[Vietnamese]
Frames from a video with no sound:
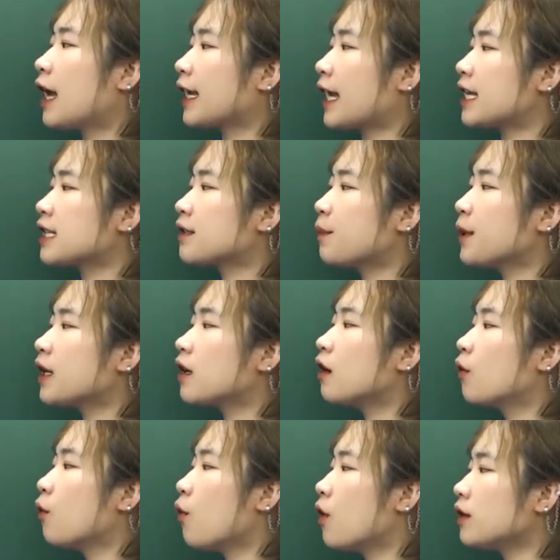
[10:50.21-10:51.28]
can speak a
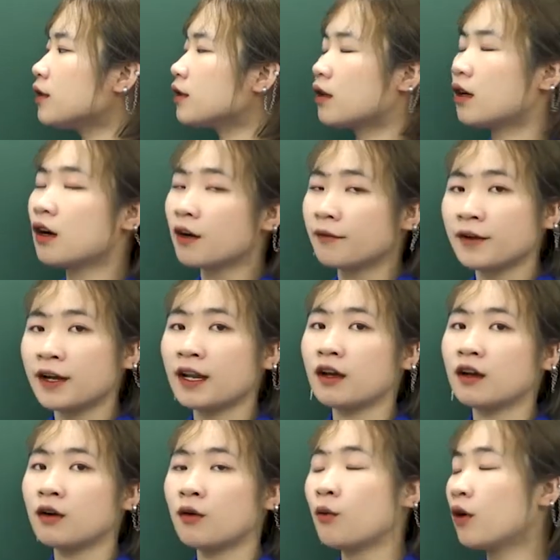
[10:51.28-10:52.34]
word of hay là
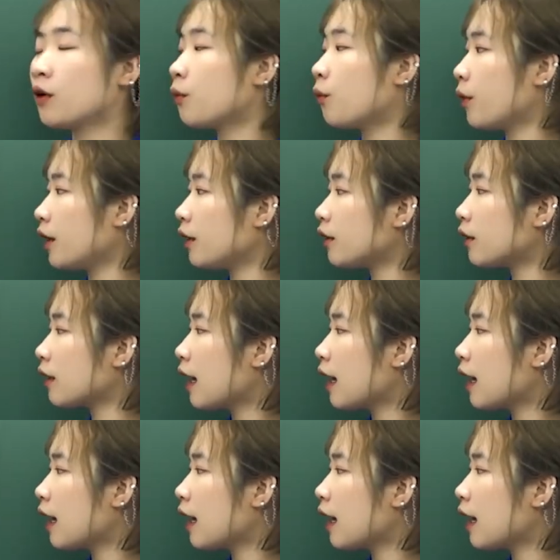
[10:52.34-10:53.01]
a word with